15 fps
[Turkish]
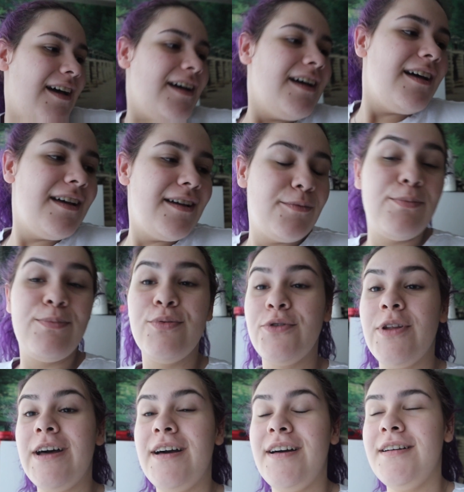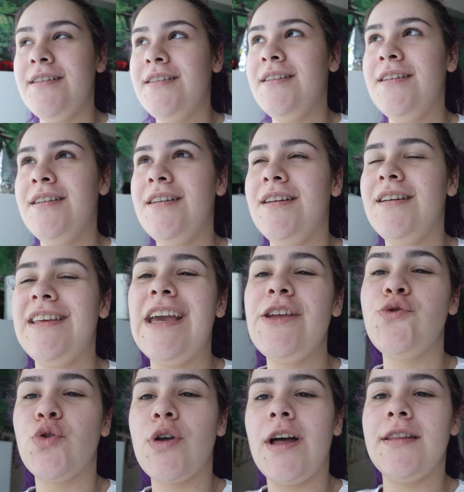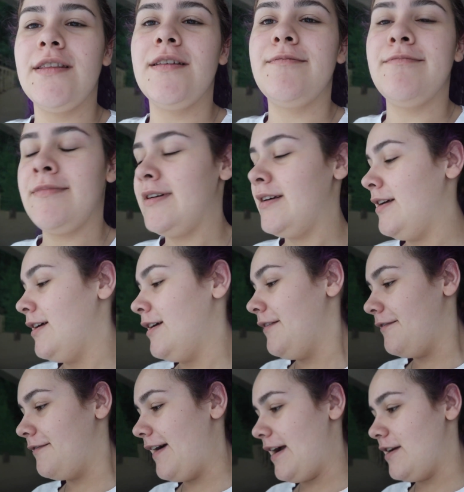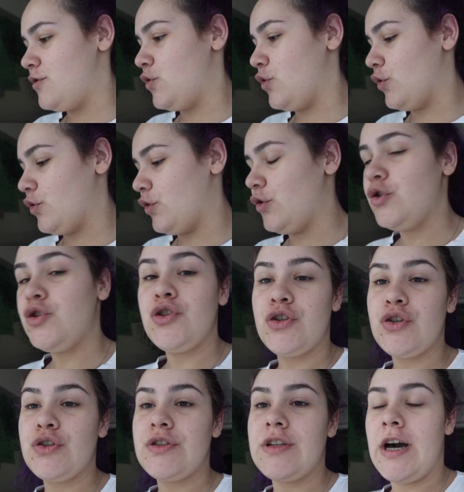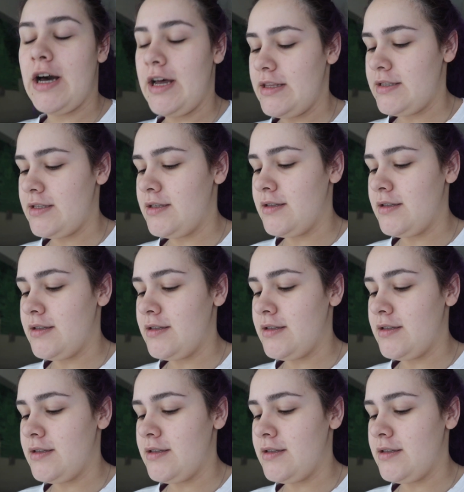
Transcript: Ee, bu da geç uyandım versiyonu. Çünkü saat